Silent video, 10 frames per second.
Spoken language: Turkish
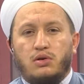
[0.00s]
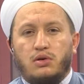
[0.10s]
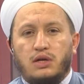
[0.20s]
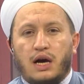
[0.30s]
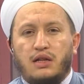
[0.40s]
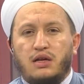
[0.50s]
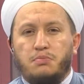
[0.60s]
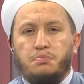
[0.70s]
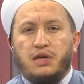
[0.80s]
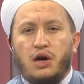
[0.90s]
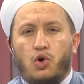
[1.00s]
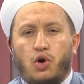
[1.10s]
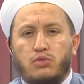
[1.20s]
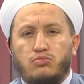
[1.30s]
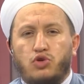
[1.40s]
Yani 1'e
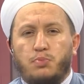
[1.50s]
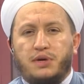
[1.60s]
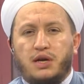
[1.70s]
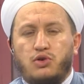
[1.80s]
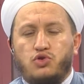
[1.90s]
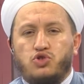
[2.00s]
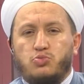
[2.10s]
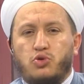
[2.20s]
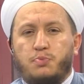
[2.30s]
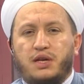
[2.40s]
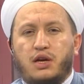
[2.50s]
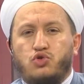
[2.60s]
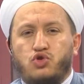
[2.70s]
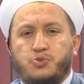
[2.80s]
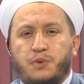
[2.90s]
10 mu, 1'e 100 mü, 1'e
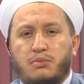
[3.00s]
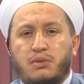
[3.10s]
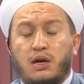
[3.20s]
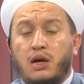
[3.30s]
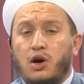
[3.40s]
100 bin mi?